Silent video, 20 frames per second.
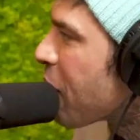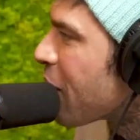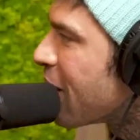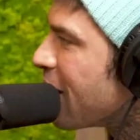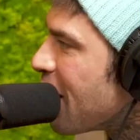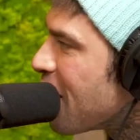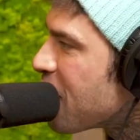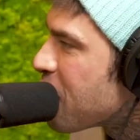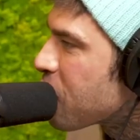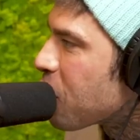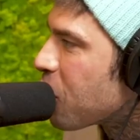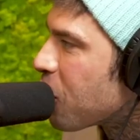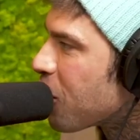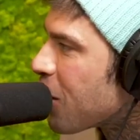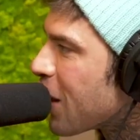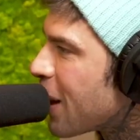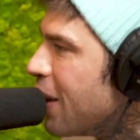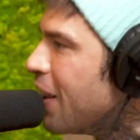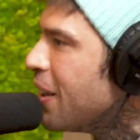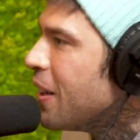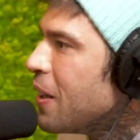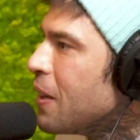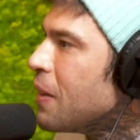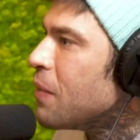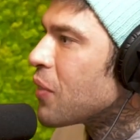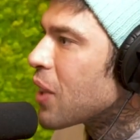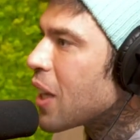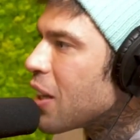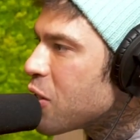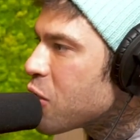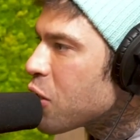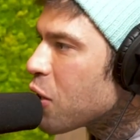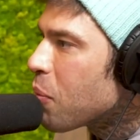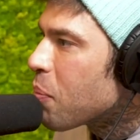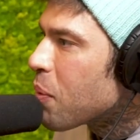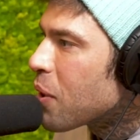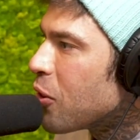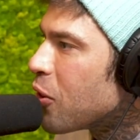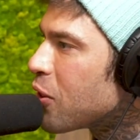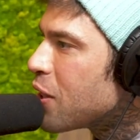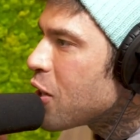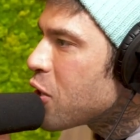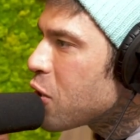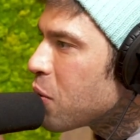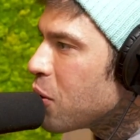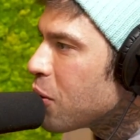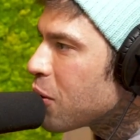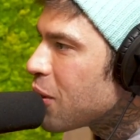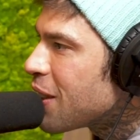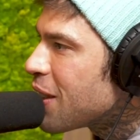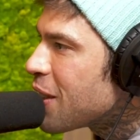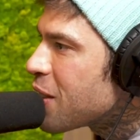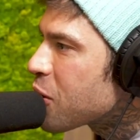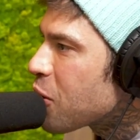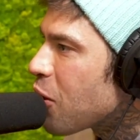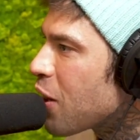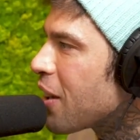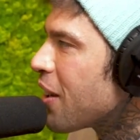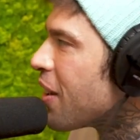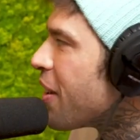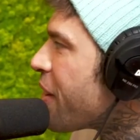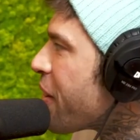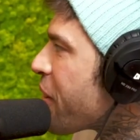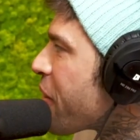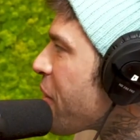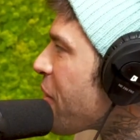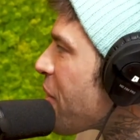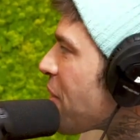che prende il sole, cioè dice io prendo 10 ah, minuti di sole...